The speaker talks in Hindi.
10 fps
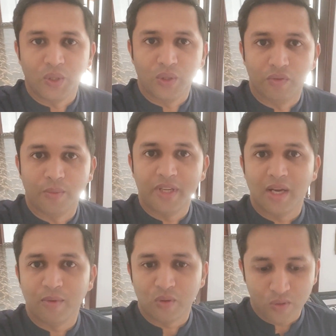तो वो भी
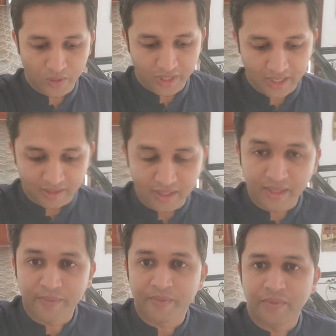आप लोगों को दिखाते
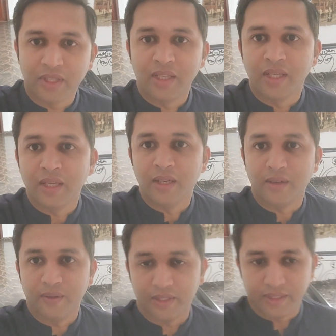हैं
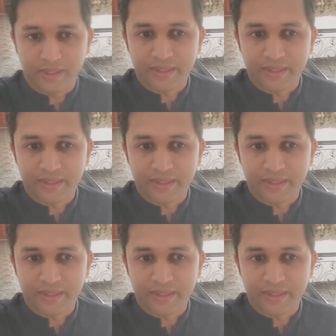और